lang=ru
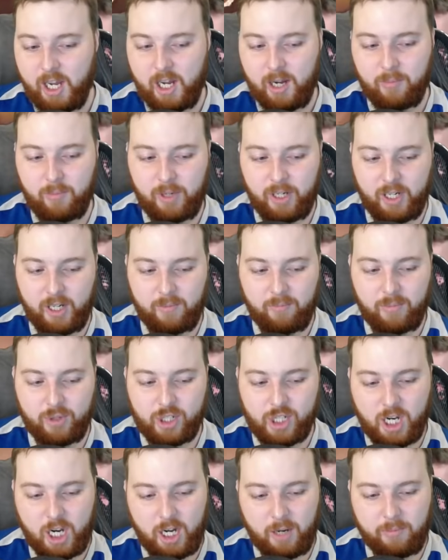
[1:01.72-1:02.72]
мы
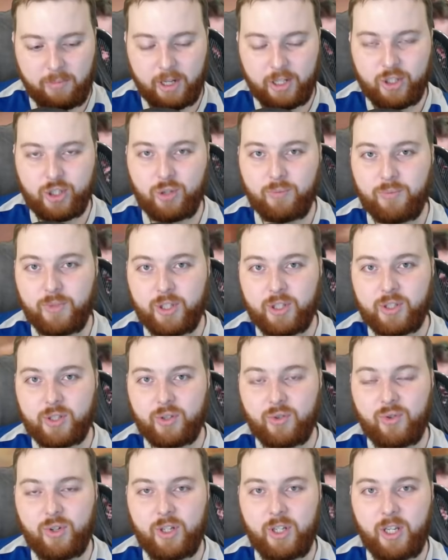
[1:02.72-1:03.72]
бежали по темной
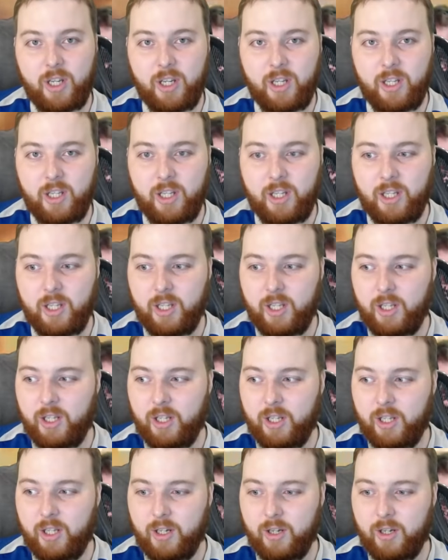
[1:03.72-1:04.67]
зоне, и